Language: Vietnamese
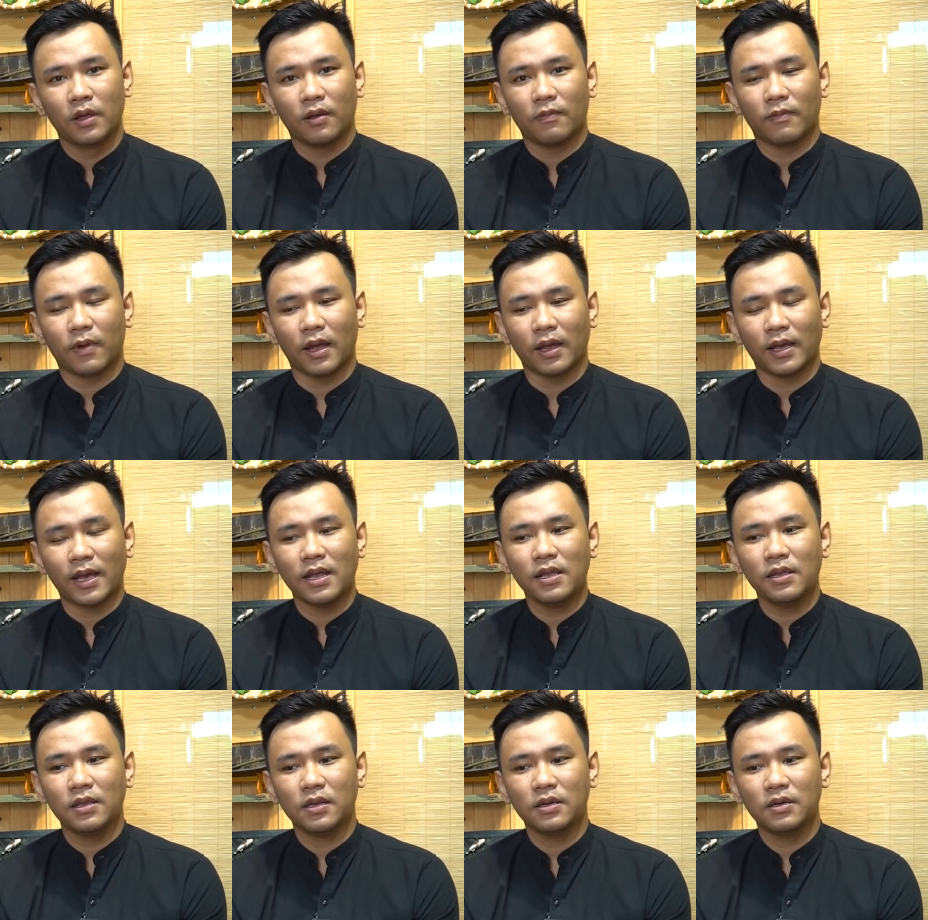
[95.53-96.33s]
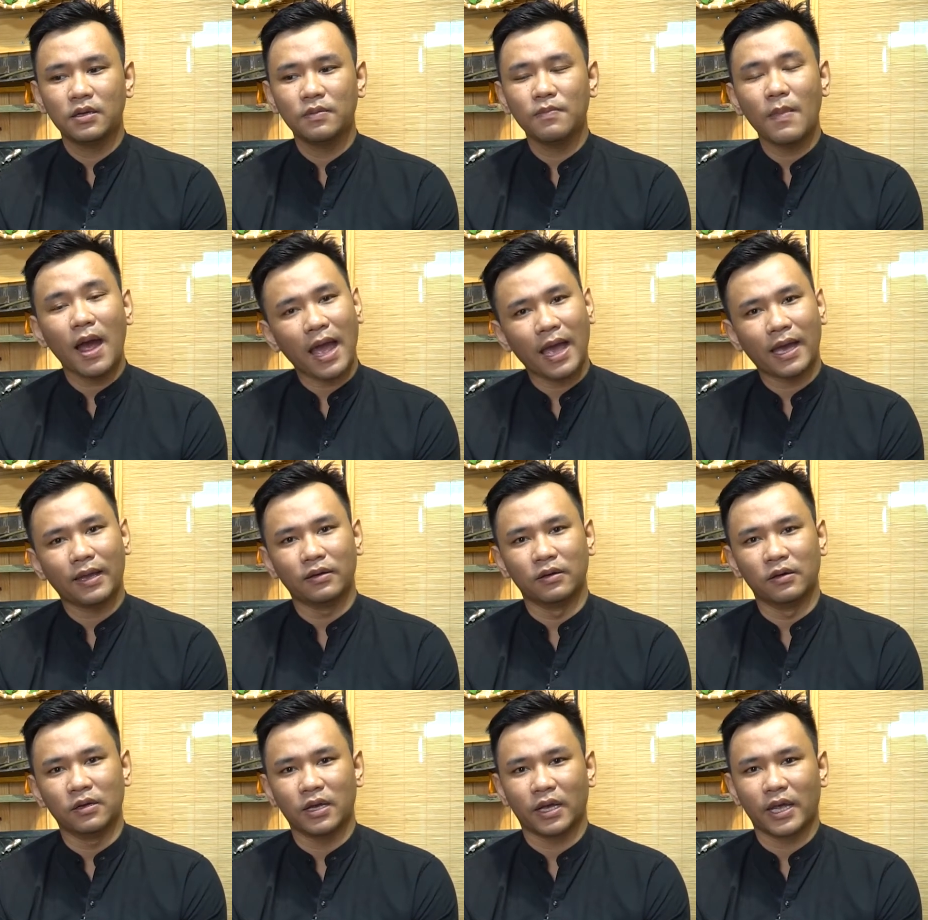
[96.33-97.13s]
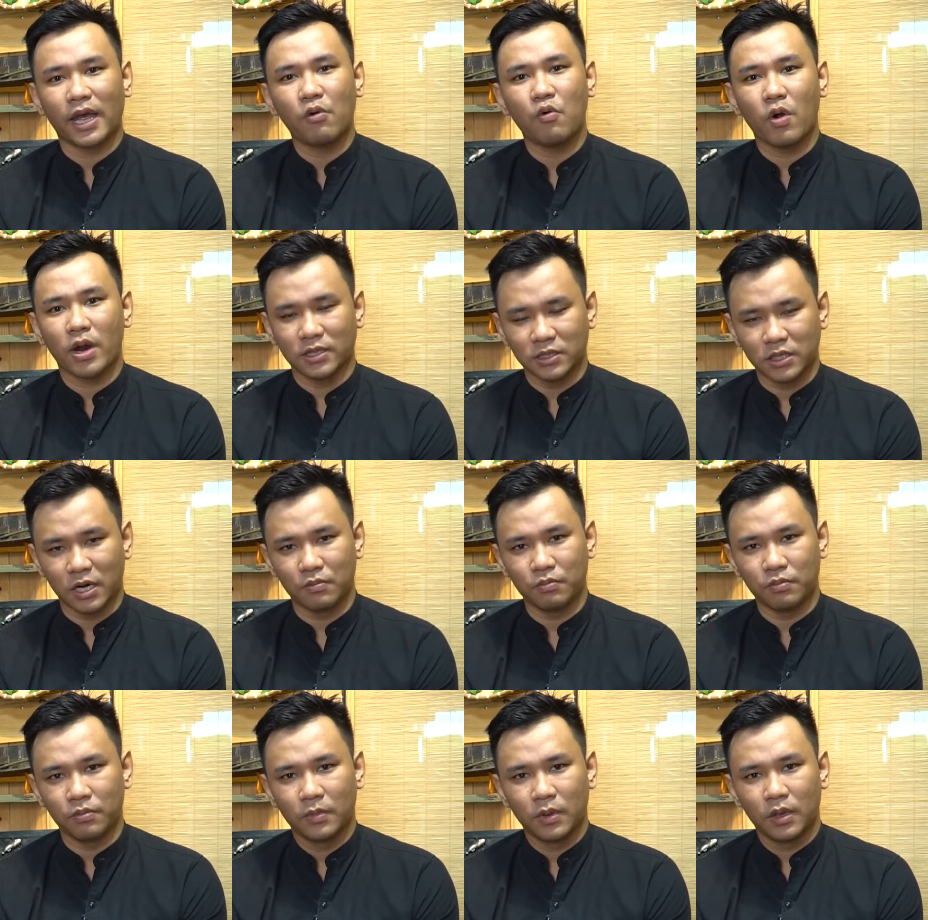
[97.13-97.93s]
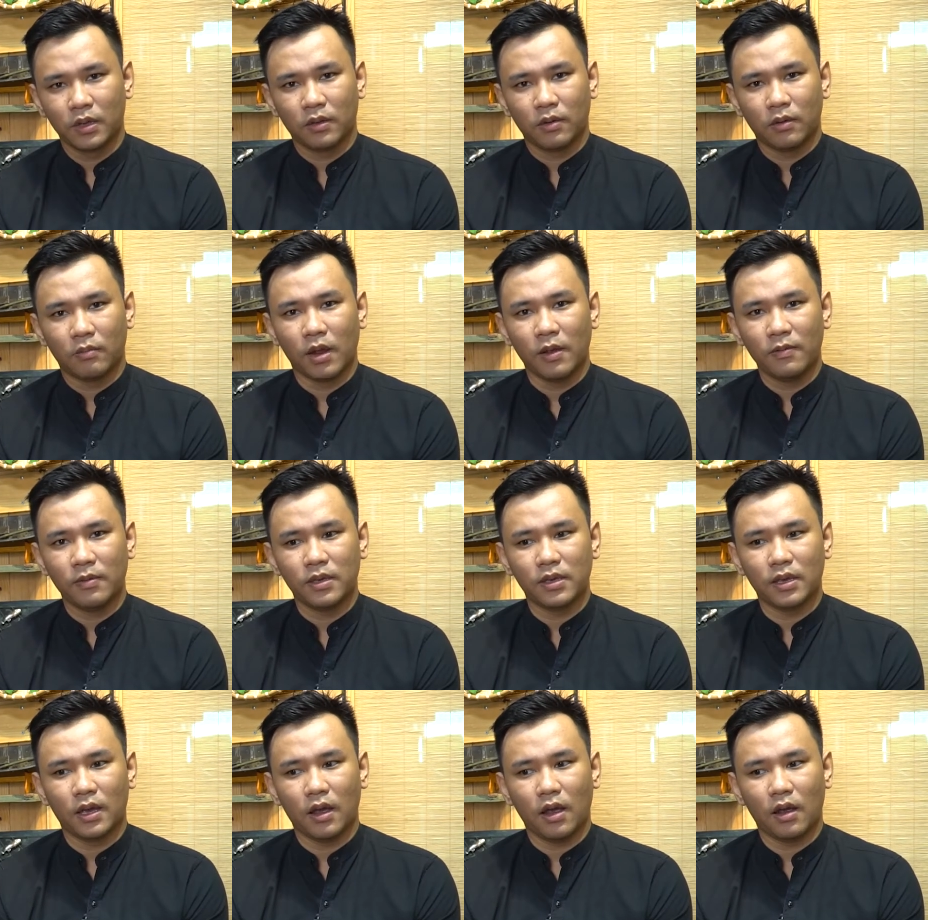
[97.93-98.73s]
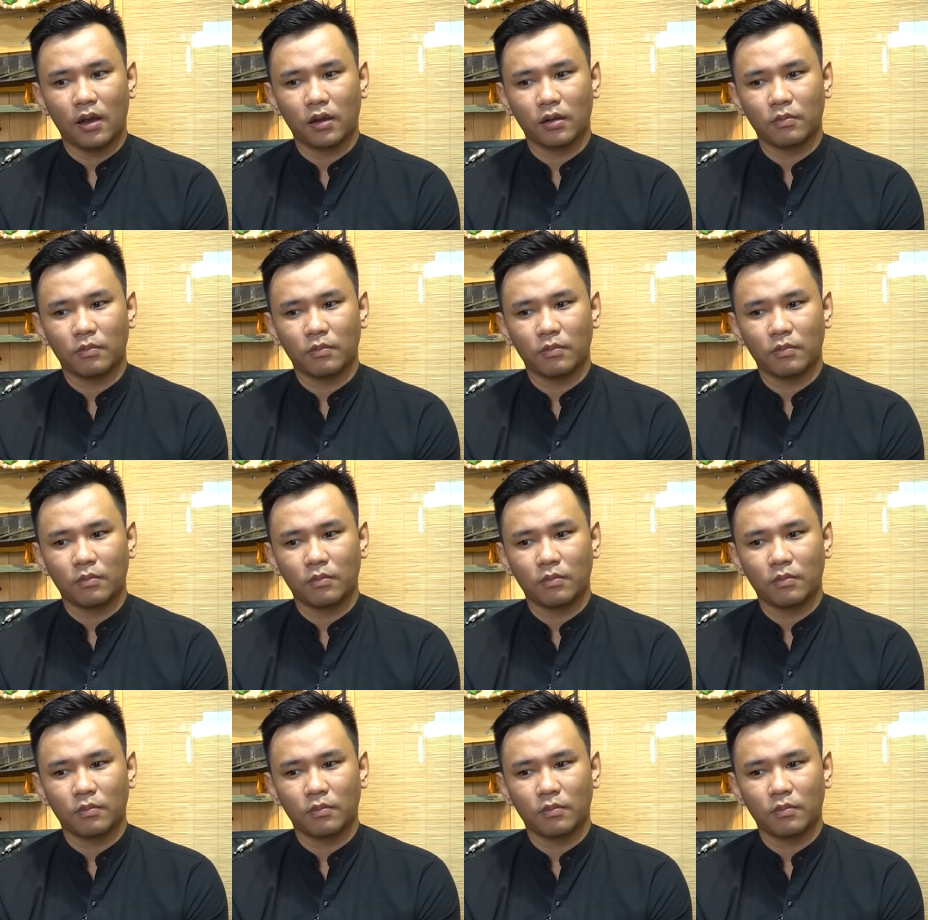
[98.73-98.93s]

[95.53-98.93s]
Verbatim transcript: và cái thứ ba nữa là cái quan trọng bởi vì à,